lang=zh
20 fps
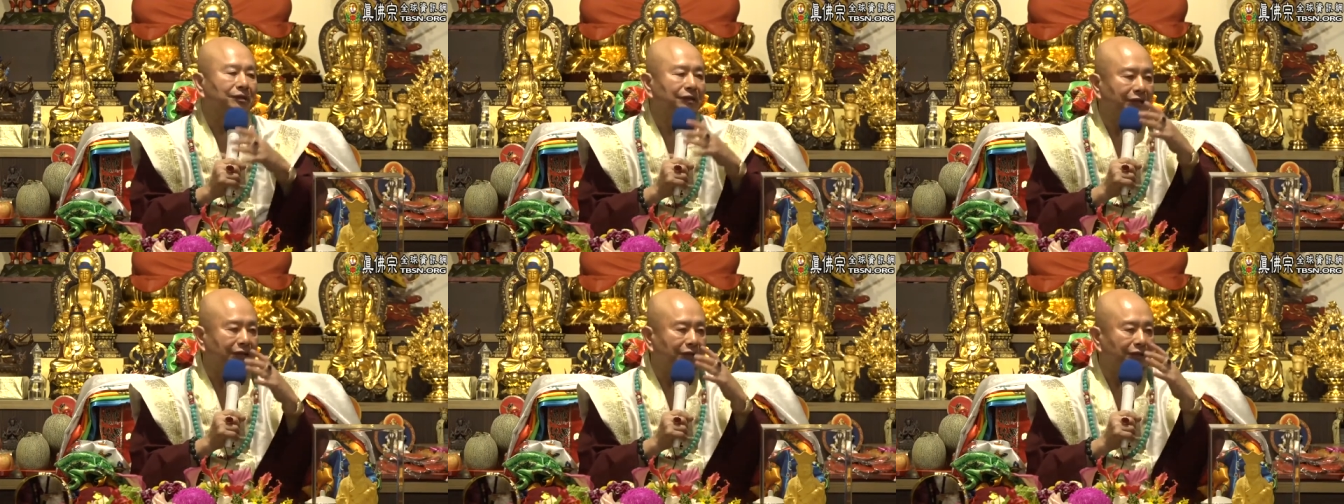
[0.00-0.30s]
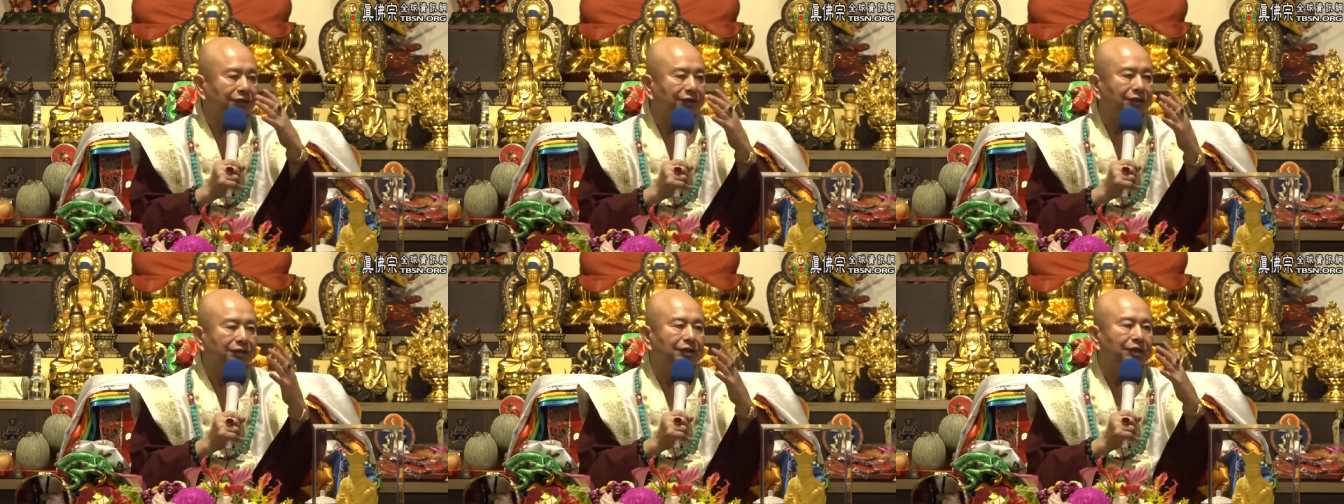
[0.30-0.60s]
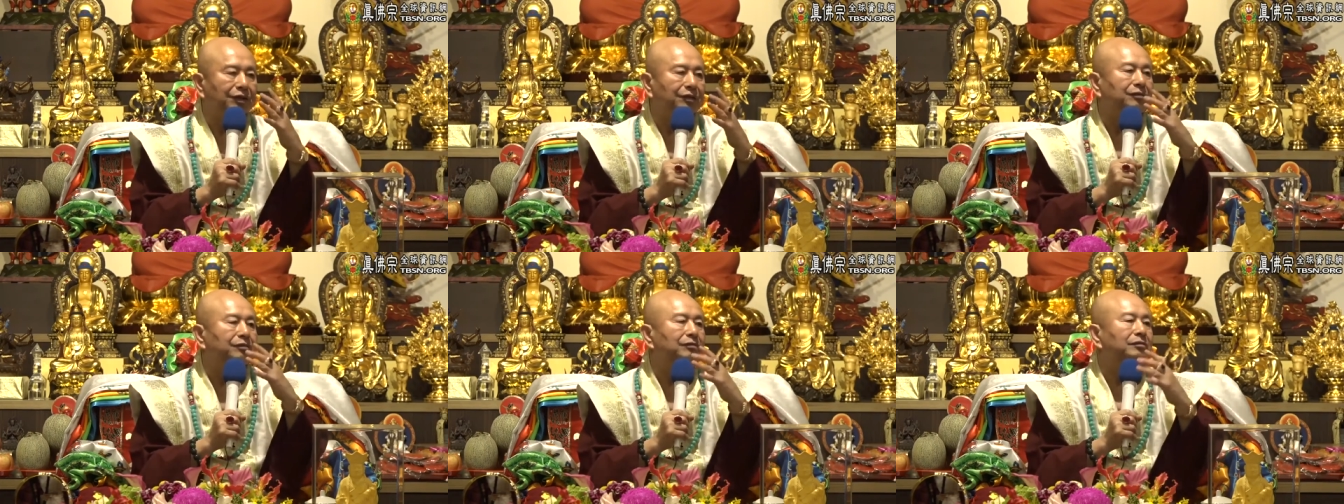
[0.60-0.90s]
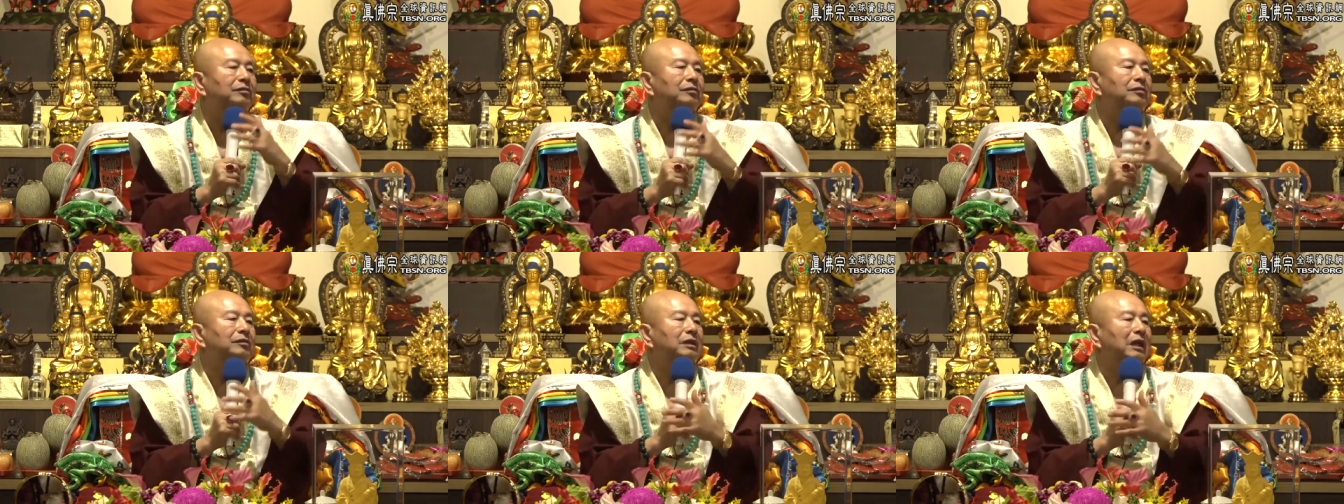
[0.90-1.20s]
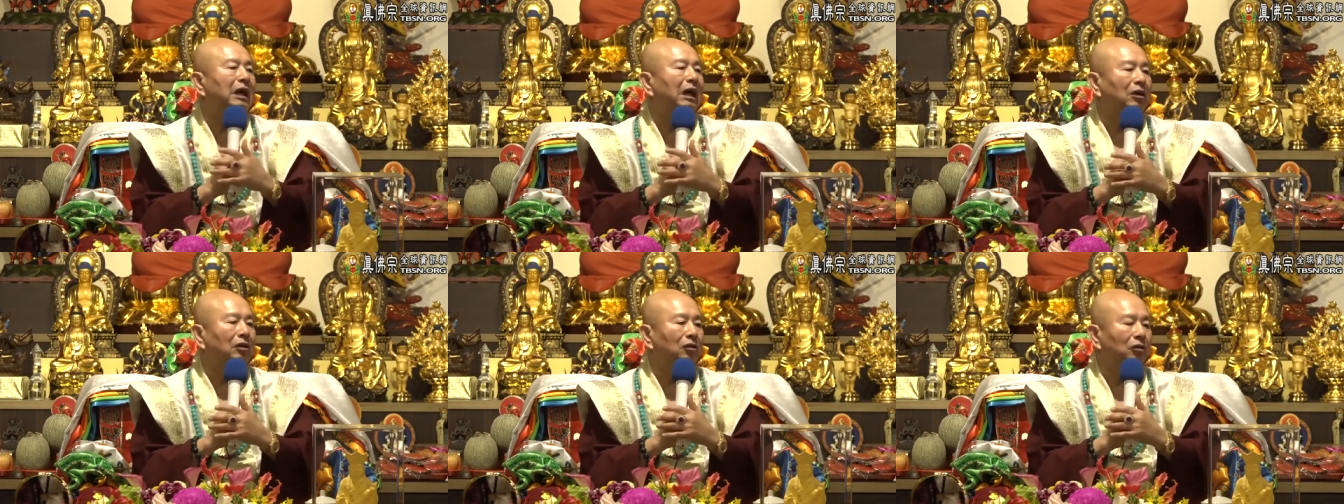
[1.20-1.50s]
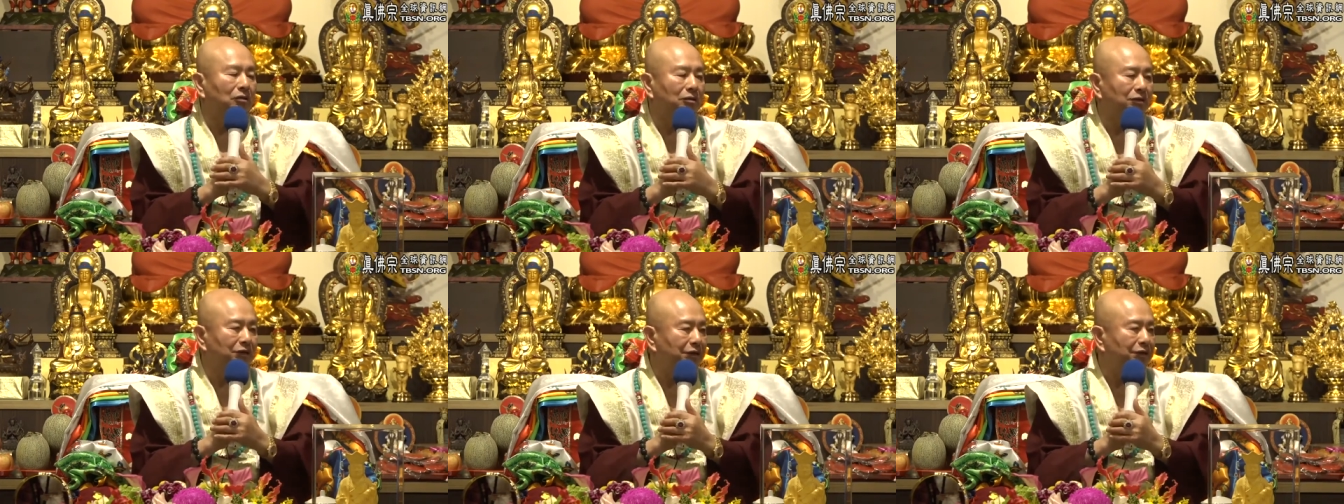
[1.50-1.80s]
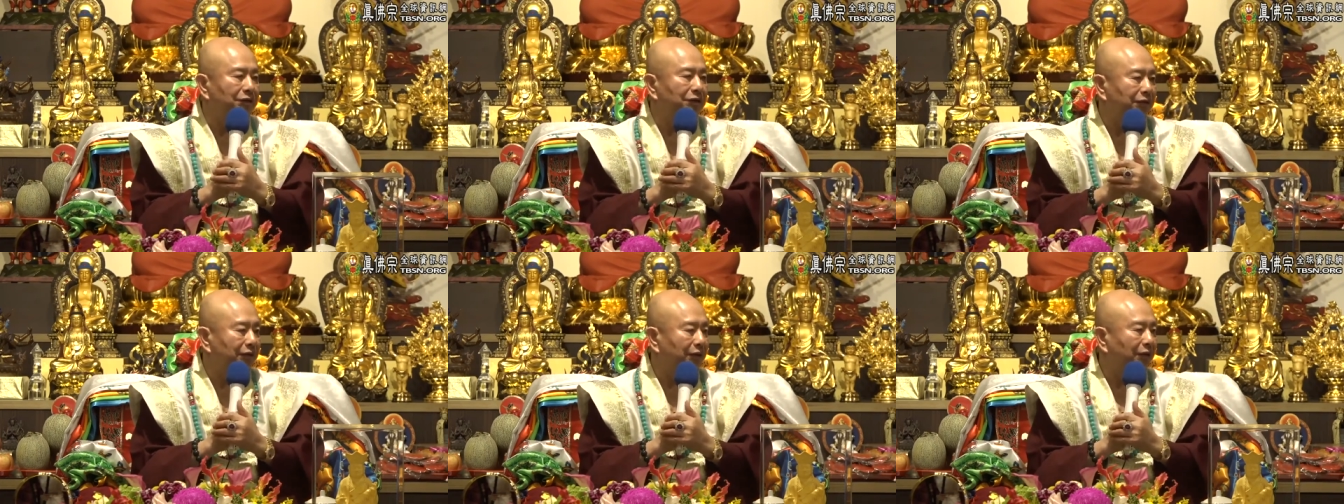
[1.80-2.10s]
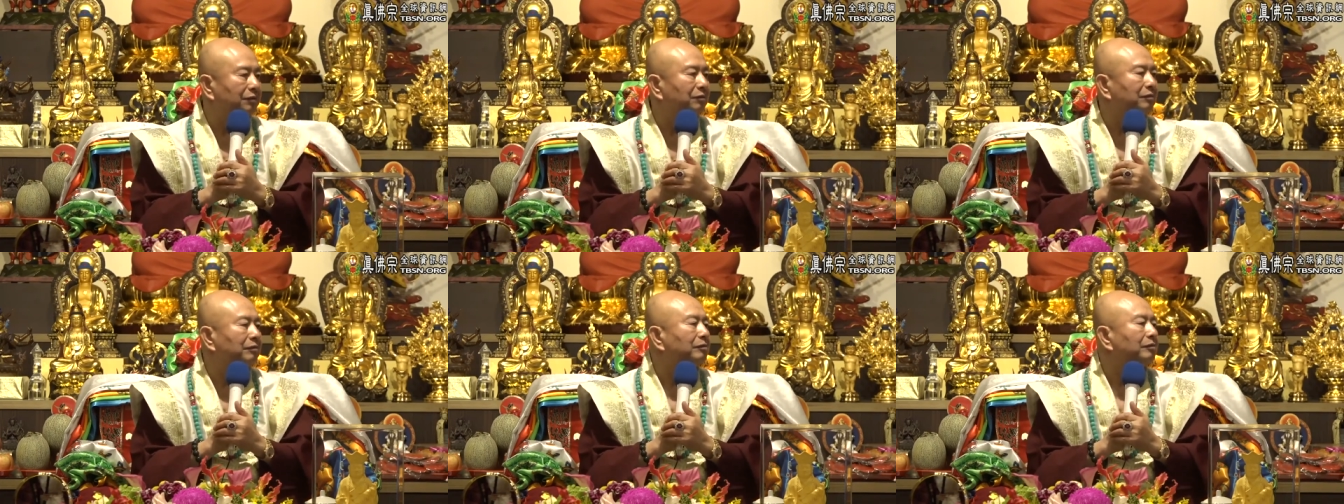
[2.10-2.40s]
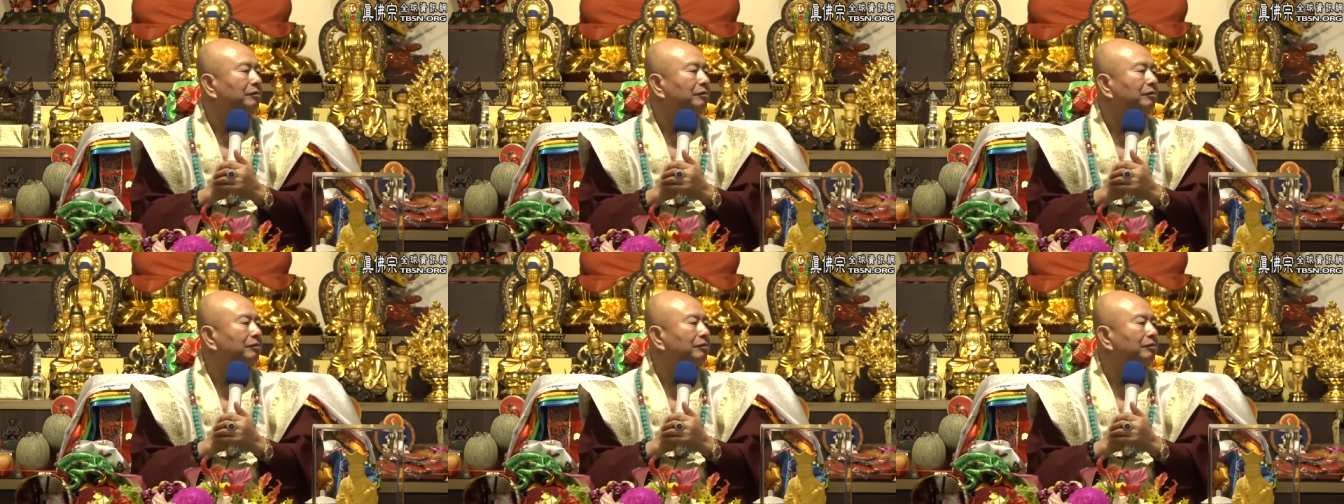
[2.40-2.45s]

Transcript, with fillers: 金仙，大罗金仙。